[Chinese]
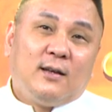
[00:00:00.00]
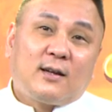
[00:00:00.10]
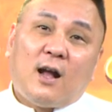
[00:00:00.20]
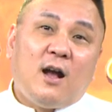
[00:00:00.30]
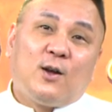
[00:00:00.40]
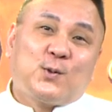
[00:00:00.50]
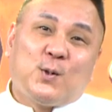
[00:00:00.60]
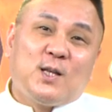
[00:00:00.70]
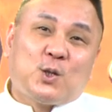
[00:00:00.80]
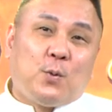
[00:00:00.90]
啊，刚好
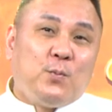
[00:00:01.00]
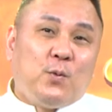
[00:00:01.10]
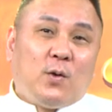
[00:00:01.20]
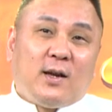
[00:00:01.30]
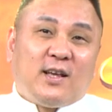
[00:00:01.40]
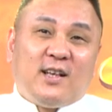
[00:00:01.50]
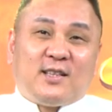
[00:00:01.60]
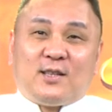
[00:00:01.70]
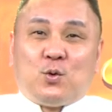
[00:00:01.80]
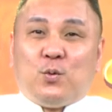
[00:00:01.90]
昨天重播啊，那
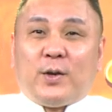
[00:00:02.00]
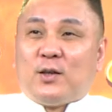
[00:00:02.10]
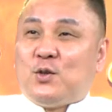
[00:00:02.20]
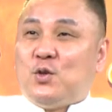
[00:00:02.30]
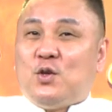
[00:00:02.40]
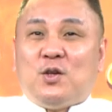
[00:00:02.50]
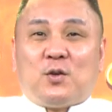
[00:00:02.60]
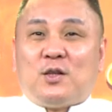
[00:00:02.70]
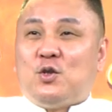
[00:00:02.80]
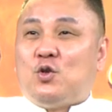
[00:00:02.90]
些股票继续
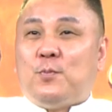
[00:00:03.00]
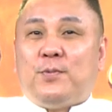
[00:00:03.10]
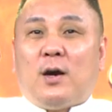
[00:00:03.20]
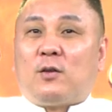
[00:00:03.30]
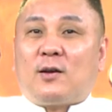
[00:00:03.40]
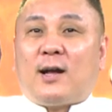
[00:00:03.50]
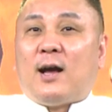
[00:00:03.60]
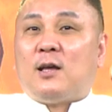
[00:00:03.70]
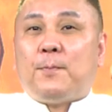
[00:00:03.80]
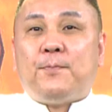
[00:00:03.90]
有的继续飙，都
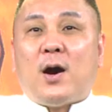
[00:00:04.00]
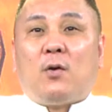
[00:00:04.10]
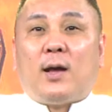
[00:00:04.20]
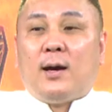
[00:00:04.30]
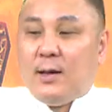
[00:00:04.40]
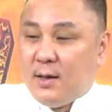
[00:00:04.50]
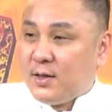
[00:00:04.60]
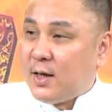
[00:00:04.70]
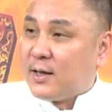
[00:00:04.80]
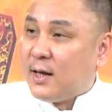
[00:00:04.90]
嘎到爆啦。
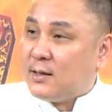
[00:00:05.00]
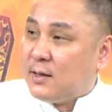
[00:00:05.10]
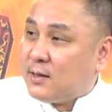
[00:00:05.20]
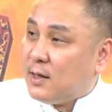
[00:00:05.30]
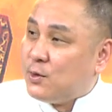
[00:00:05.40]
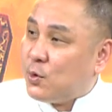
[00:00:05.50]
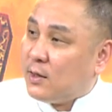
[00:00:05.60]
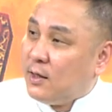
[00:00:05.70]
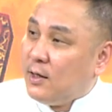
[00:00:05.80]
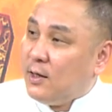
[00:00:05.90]
像你看这个神准，